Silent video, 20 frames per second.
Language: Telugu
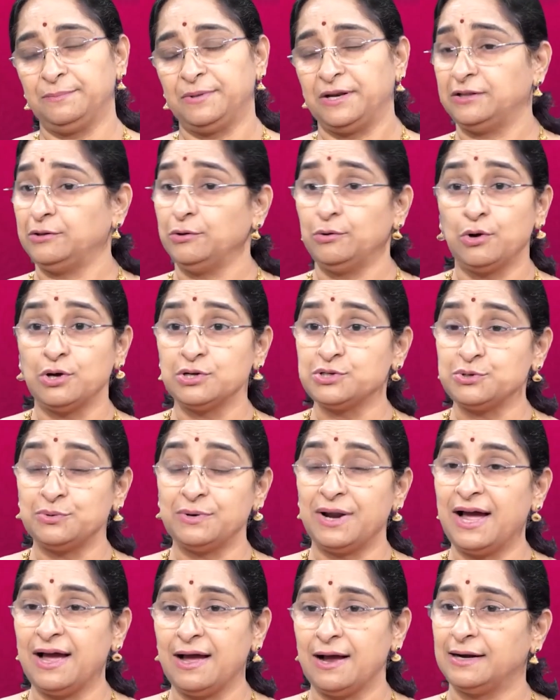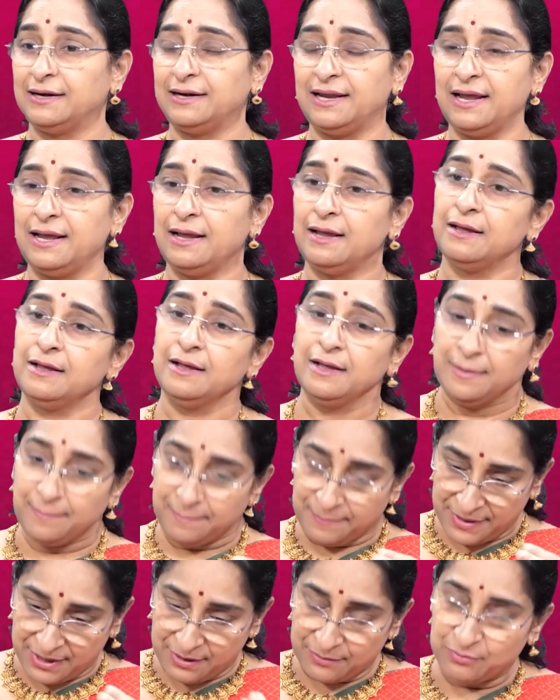ప్రతిరోజున అంటే
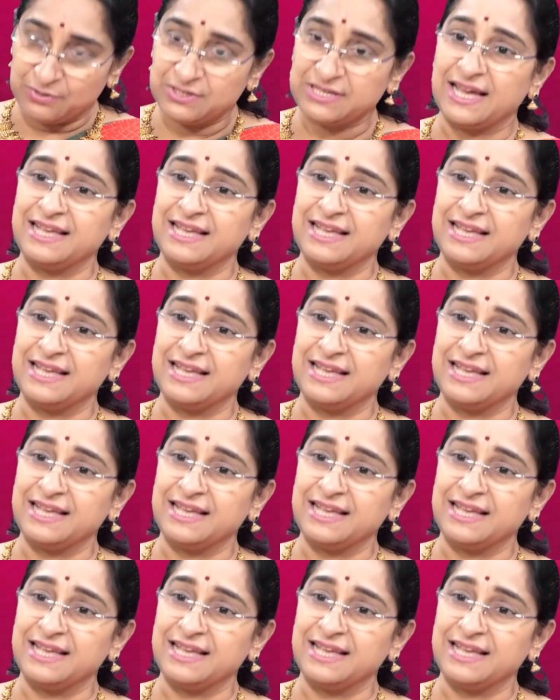మీరు